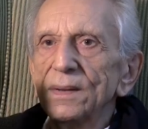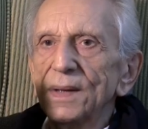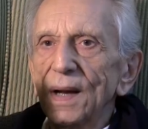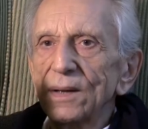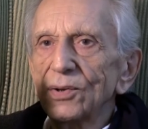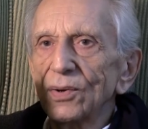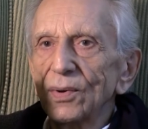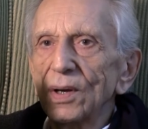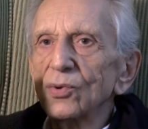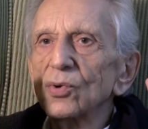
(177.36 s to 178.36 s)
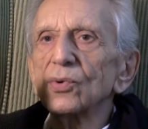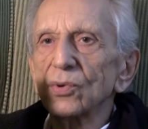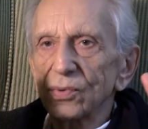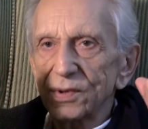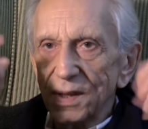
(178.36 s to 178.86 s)
in teatro è
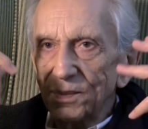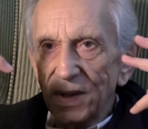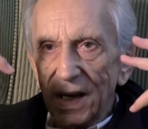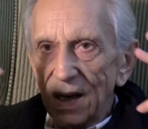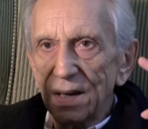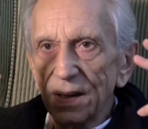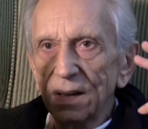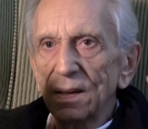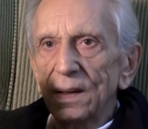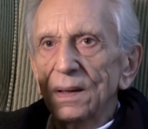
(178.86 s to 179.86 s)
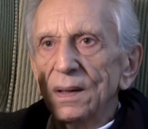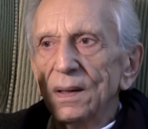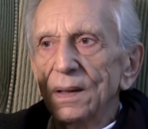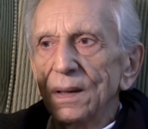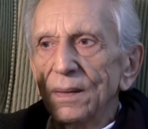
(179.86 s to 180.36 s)
tutto un sembrare.
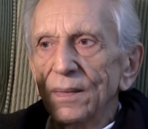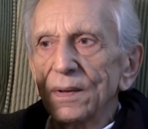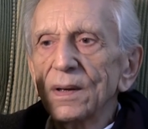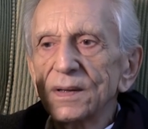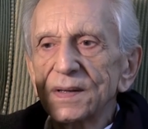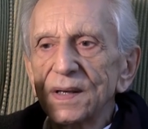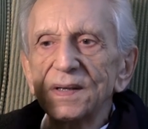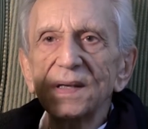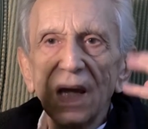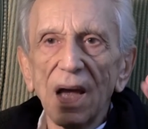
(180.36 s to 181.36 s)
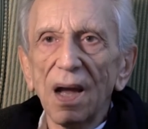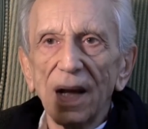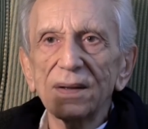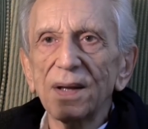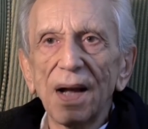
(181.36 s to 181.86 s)
Eh, se si è
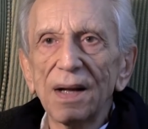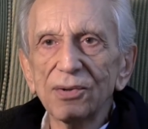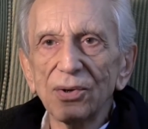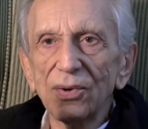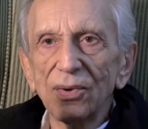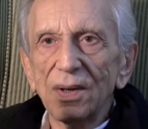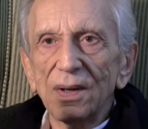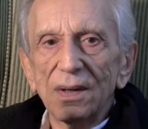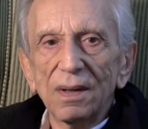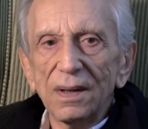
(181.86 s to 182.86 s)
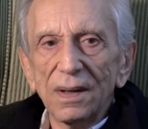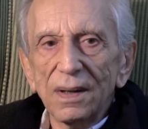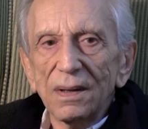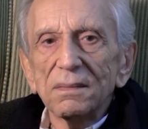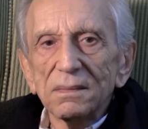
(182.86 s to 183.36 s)
a teatro
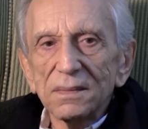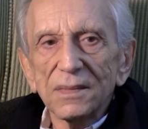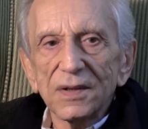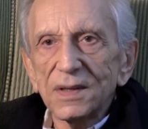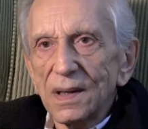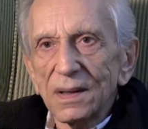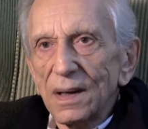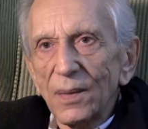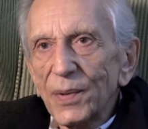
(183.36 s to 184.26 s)
eh, si è delle